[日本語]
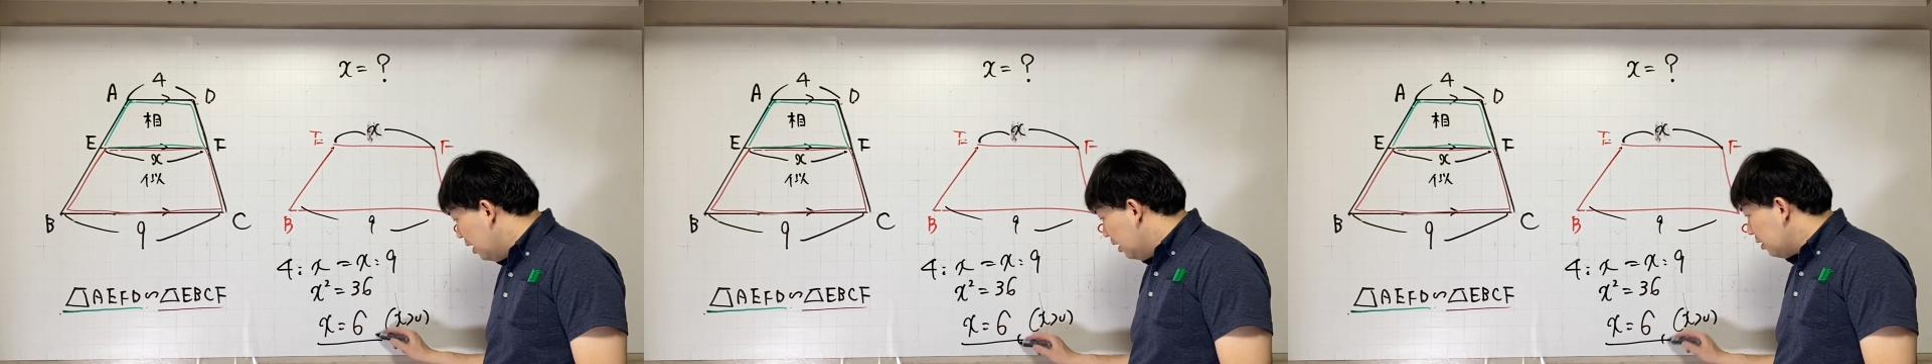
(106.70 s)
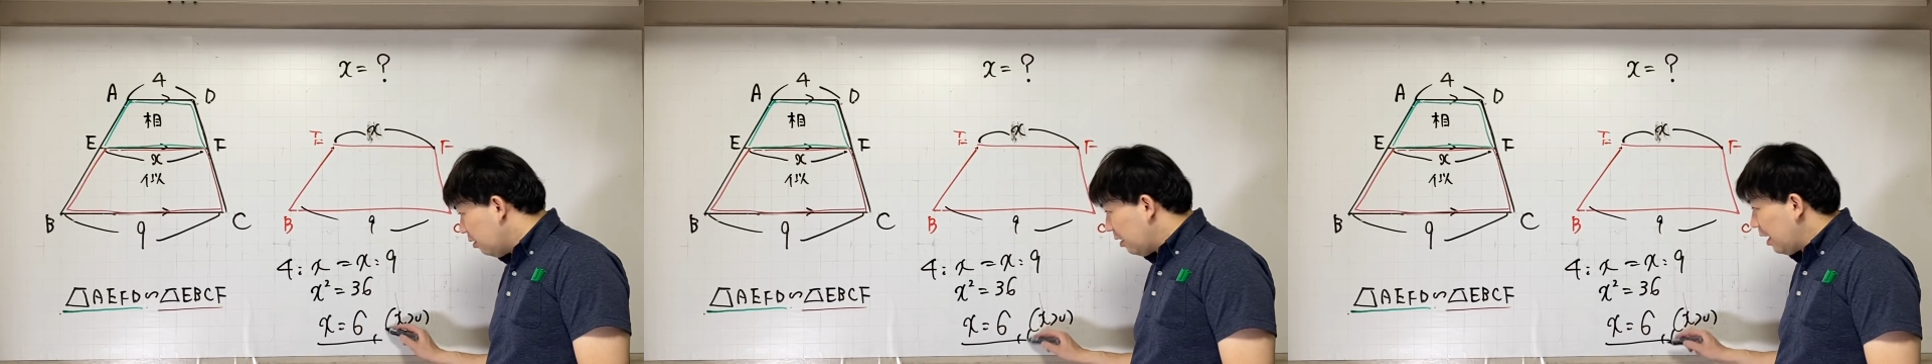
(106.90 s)

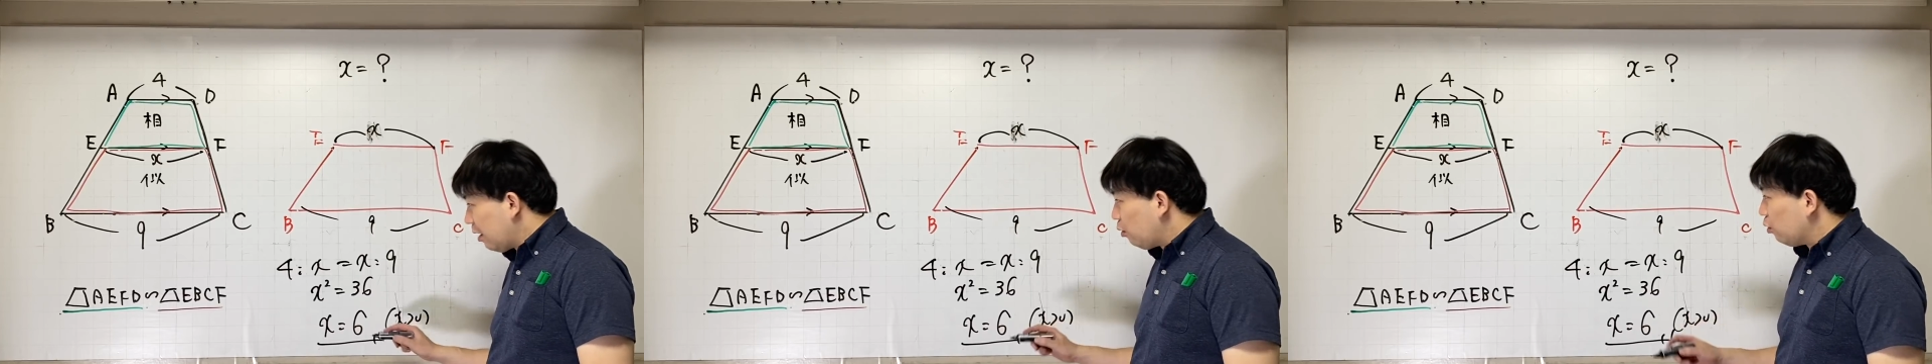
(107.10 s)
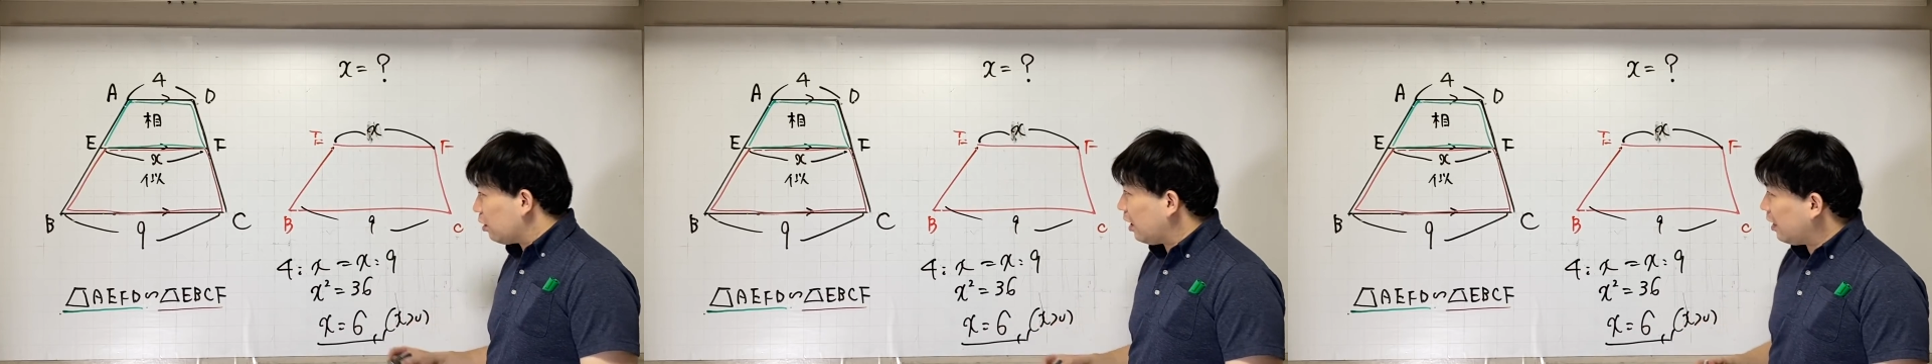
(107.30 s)
それが
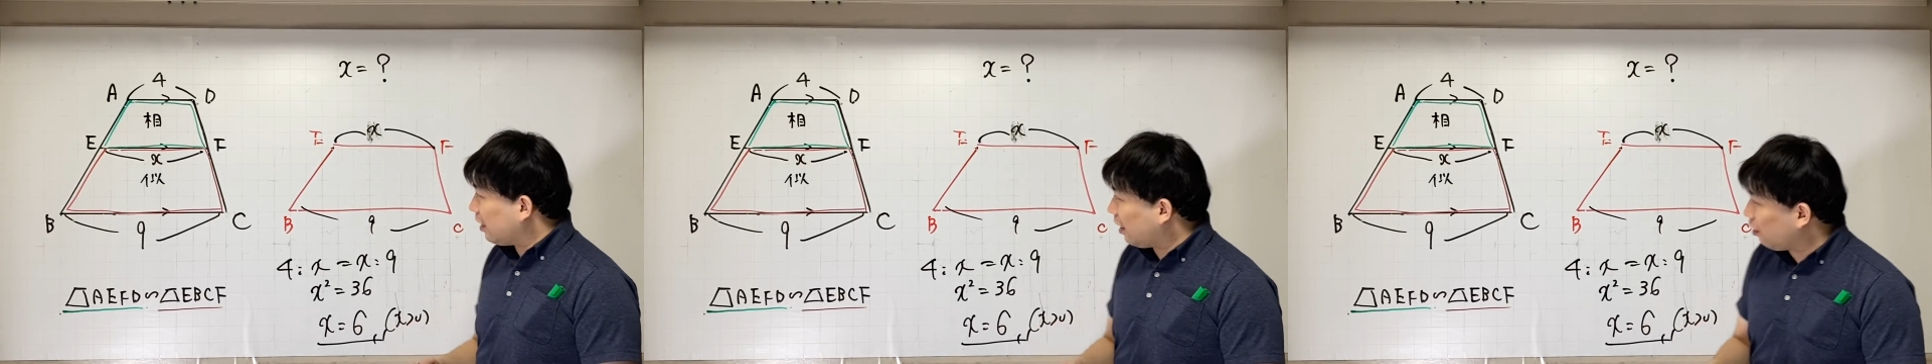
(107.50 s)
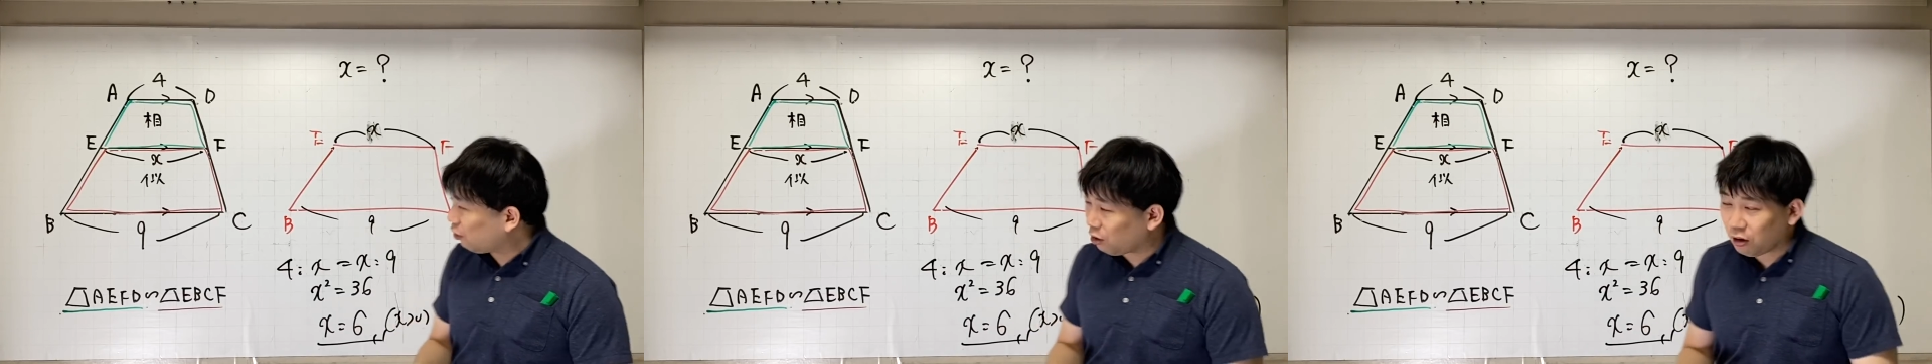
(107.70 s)
答え
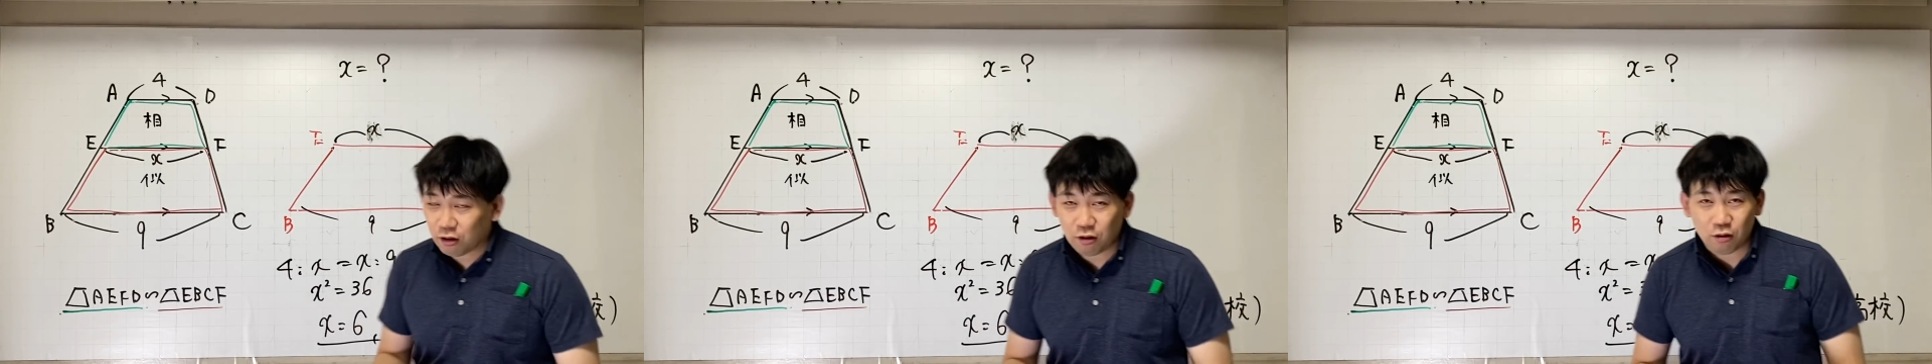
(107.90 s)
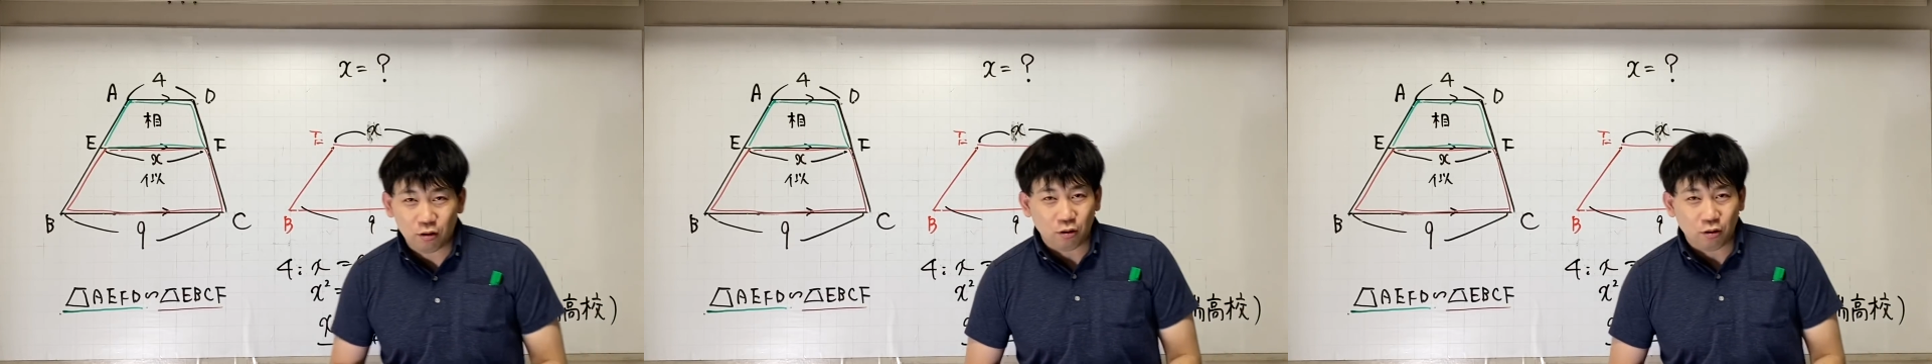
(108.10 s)
だよ、とい